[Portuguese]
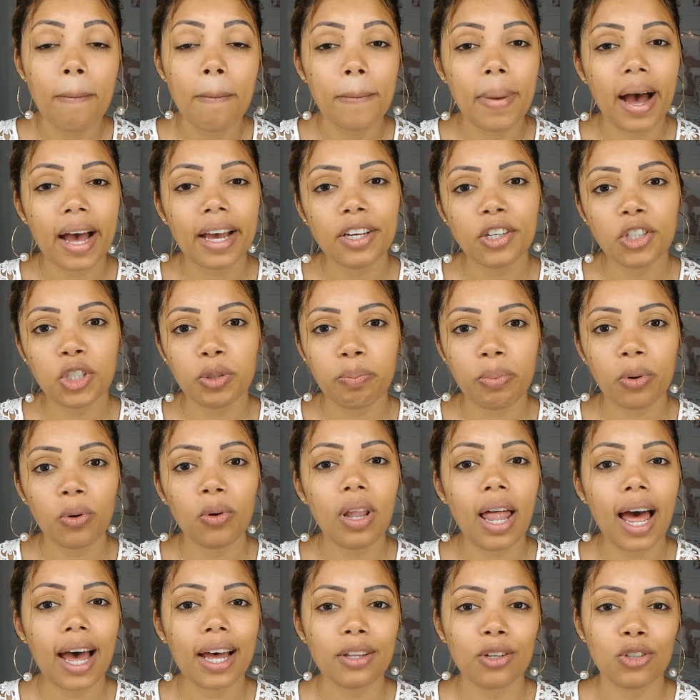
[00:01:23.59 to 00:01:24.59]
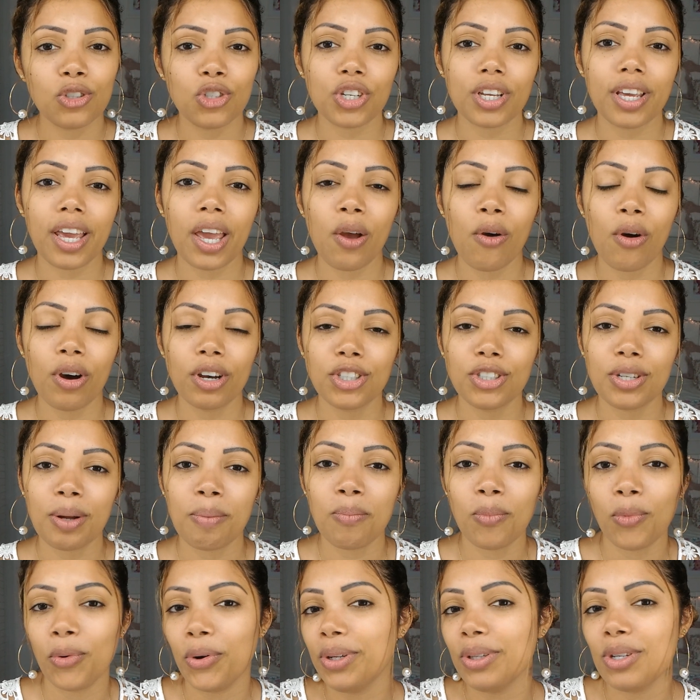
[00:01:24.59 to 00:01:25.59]
Mas pro lado de quem
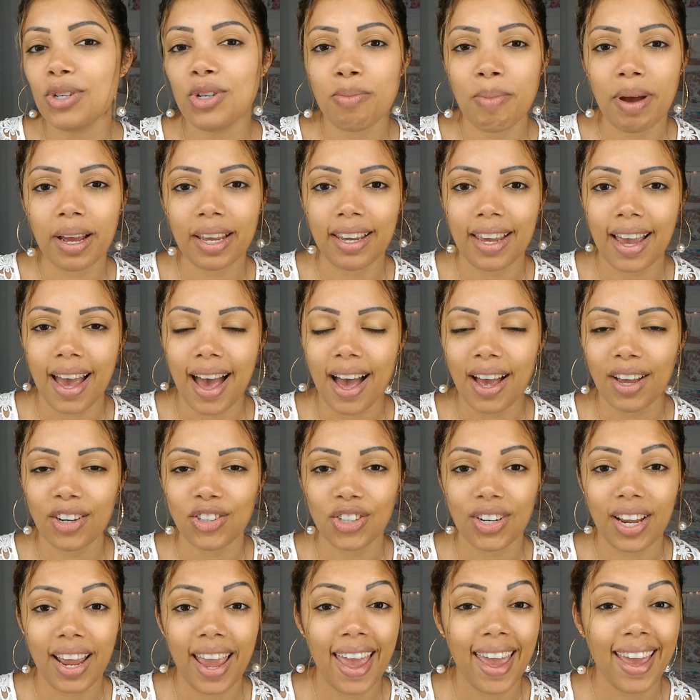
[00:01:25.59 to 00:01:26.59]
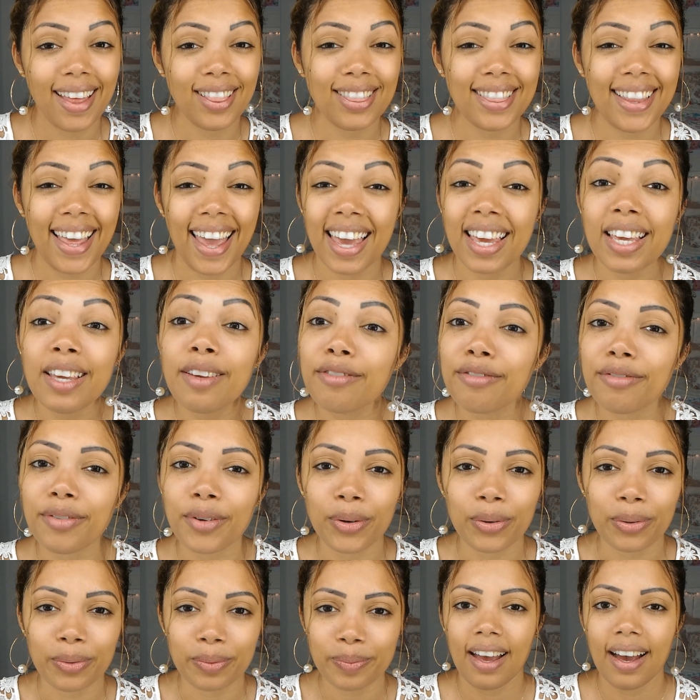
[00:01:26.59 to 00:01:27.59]
gosta muito de maquiagem, é
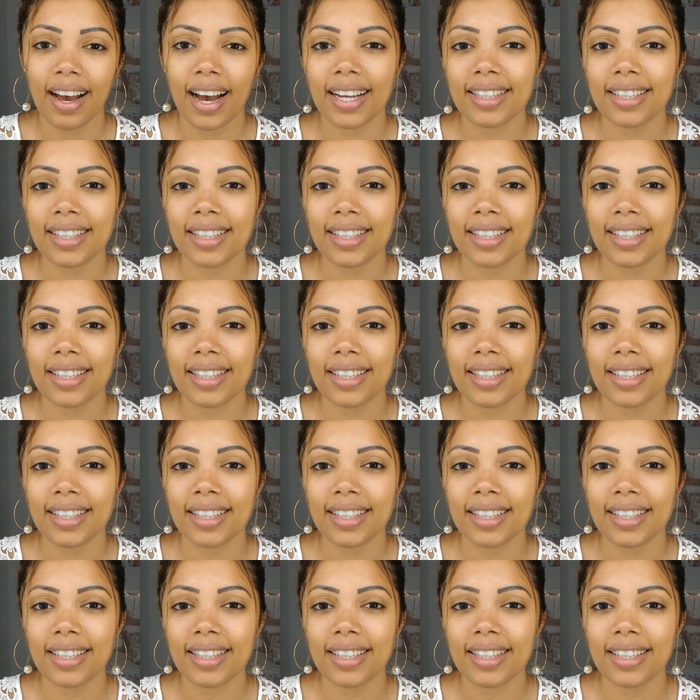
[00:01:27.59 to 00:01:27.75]
terrível.